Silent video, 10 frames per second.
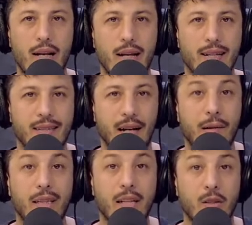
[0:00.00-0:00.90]
eh,
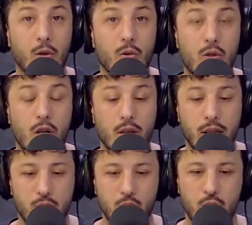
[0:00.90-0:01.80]
cerraba esta introducción
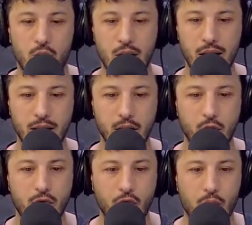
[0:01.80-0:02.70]
de su, de su
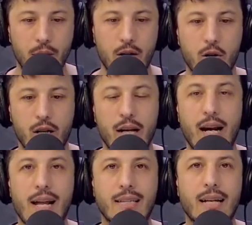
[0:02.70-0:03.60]
informe Jorge
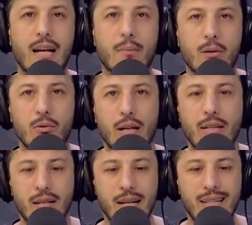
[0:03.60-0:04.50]
Lanata y la pregunta
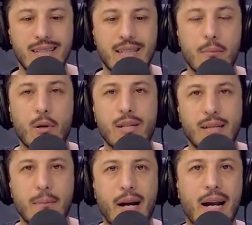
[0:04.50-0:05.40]
es si se puede
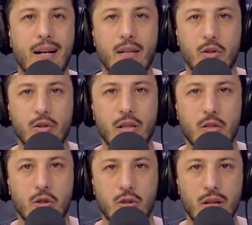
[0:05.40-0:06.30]
separar estos
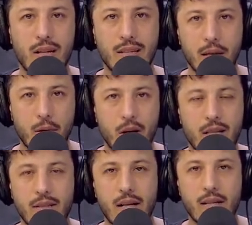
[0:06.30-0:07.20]
hechos de
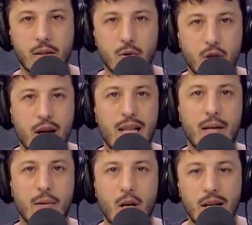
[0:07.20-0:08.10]
violencia institucional,
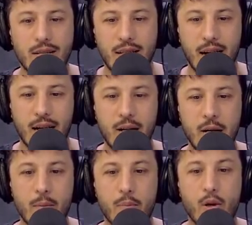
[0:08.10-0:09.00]
de violencia
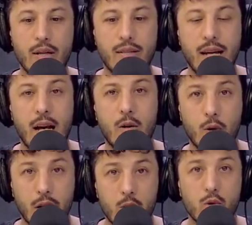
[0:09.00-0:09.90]
policial
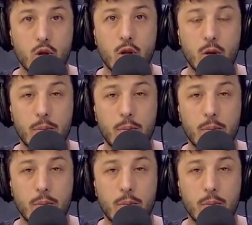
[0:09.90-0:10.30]
o incluso